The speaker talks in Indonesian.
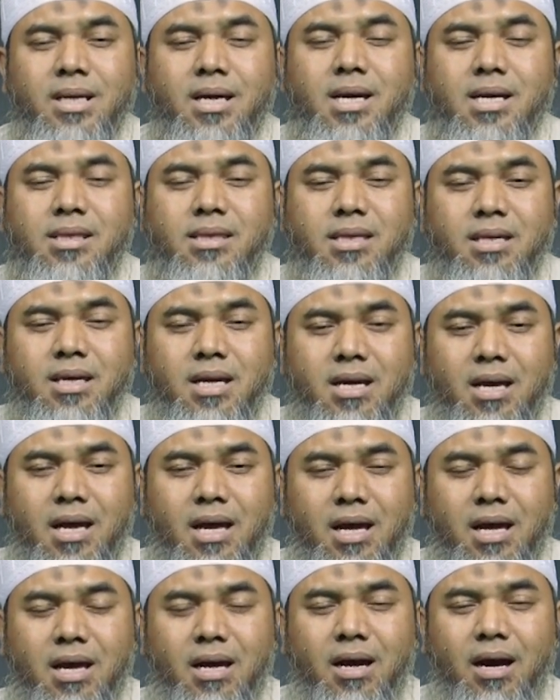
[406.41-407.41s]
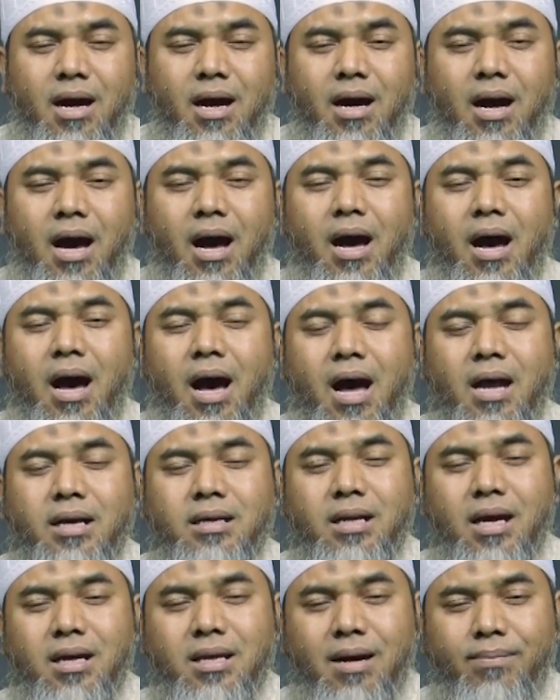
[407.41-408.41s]
ketika
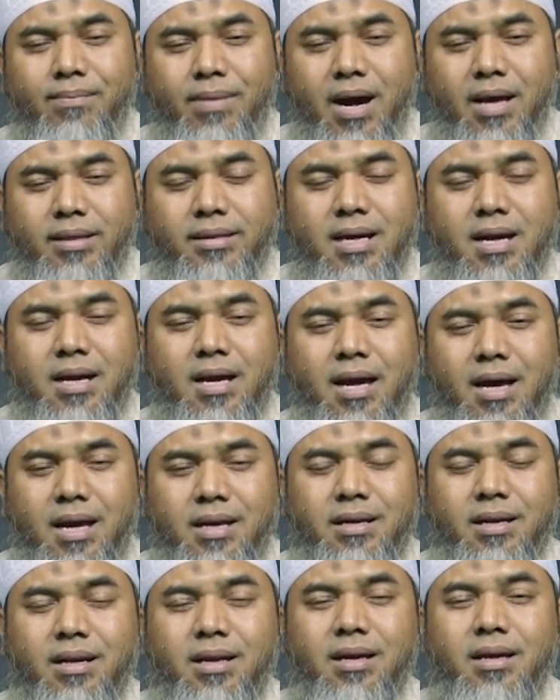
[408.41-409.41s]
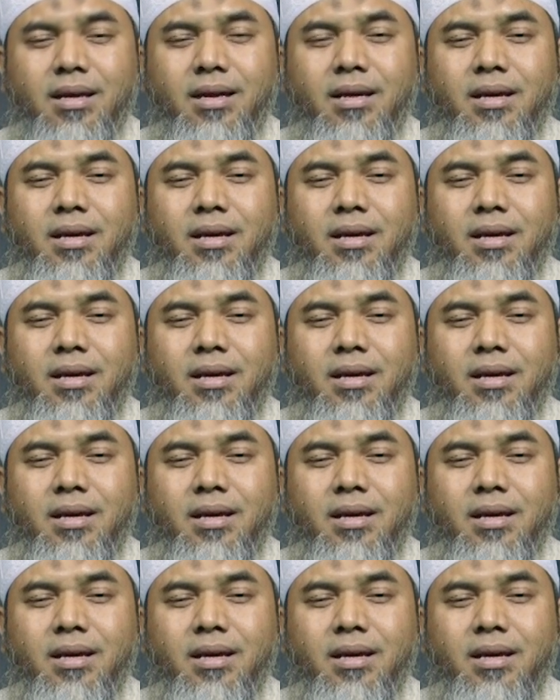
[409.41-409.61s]
ada yang mengatakan